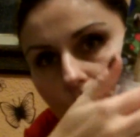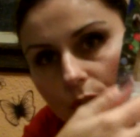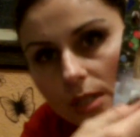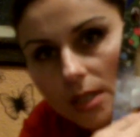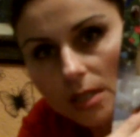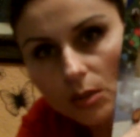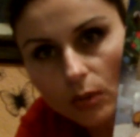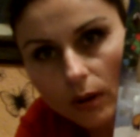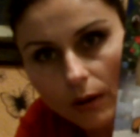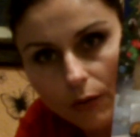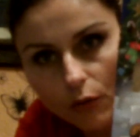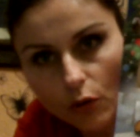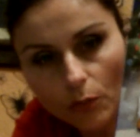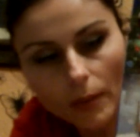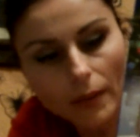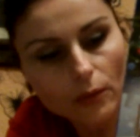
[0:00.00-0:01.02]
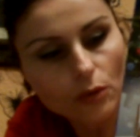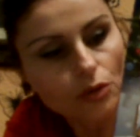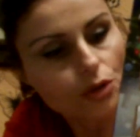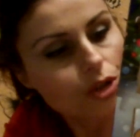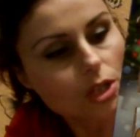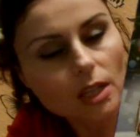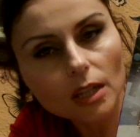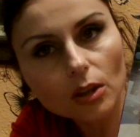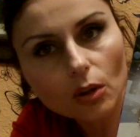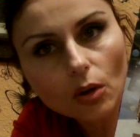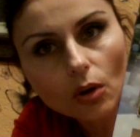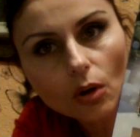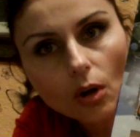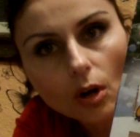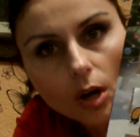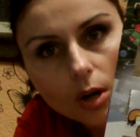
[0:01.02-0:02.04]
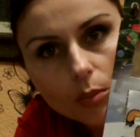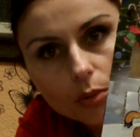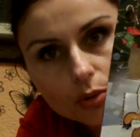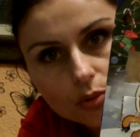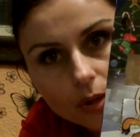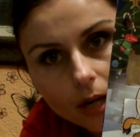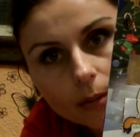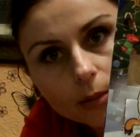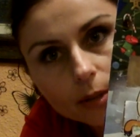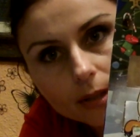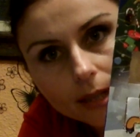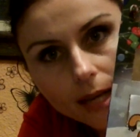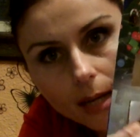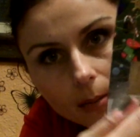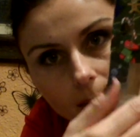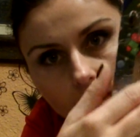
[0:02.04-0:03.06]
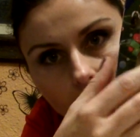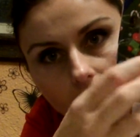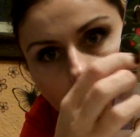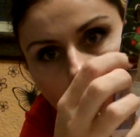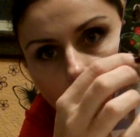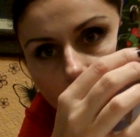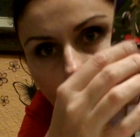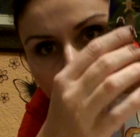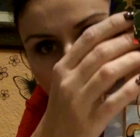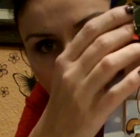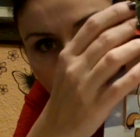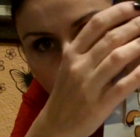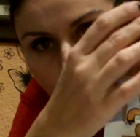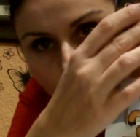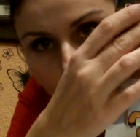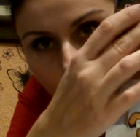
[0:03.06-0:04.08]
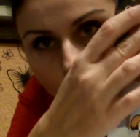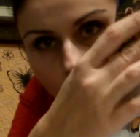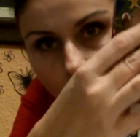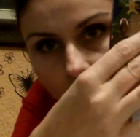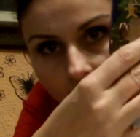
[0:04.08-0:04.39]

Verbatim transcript: pues es de una forma, de un osito, pues un árbol de Navidad, un